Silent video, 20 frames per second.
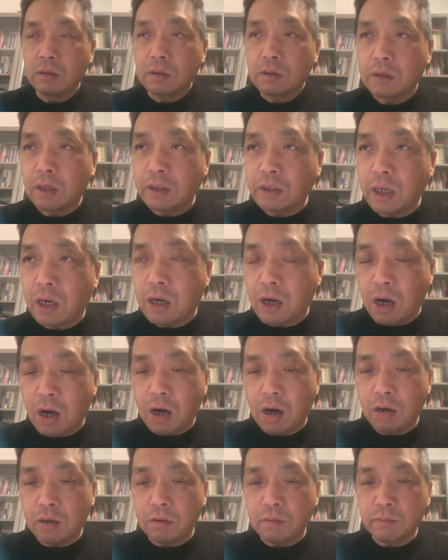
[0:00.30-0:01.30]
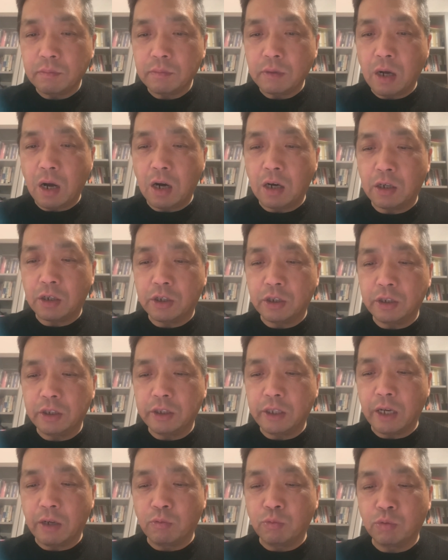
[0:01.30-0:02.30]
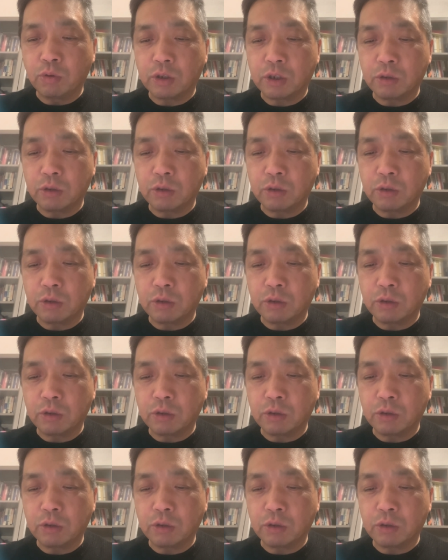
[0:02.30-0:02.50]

大家好，二十一点五